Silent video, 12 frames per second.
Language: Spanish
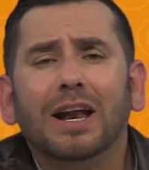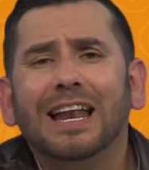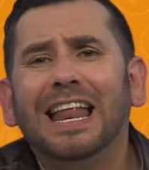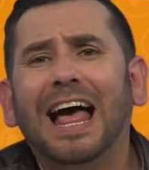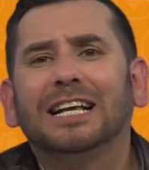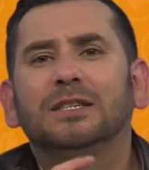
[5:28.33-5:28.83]

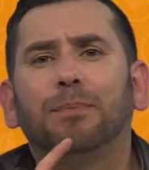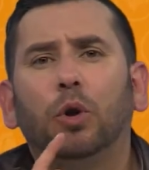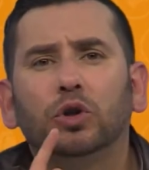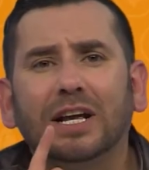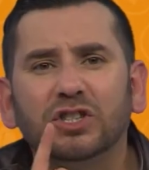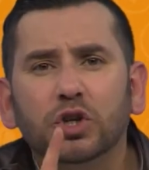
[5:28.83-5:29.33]
la
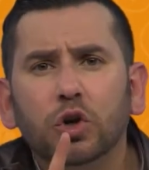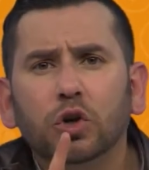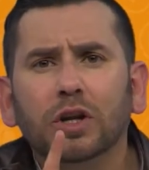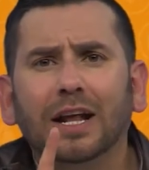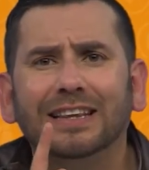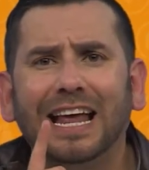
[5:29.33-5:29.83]

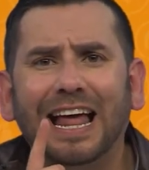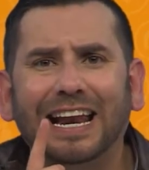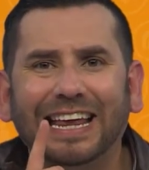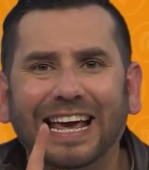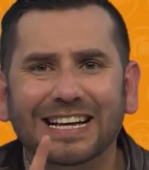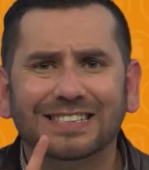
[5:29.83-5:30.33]
explotación de la
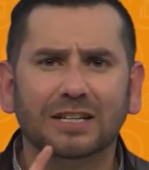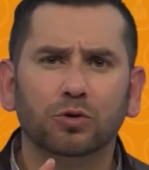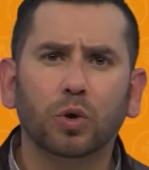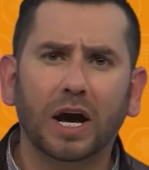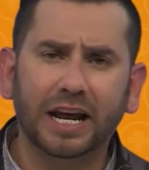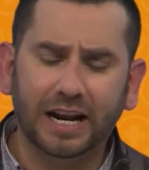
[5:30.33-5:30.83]
riqueza
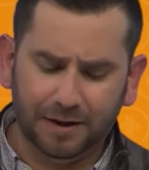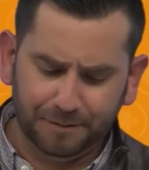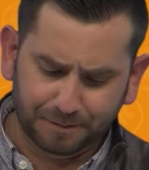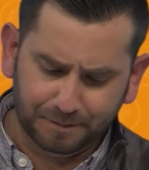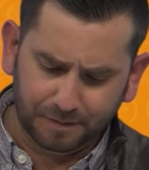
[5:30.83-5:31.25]
azucarera.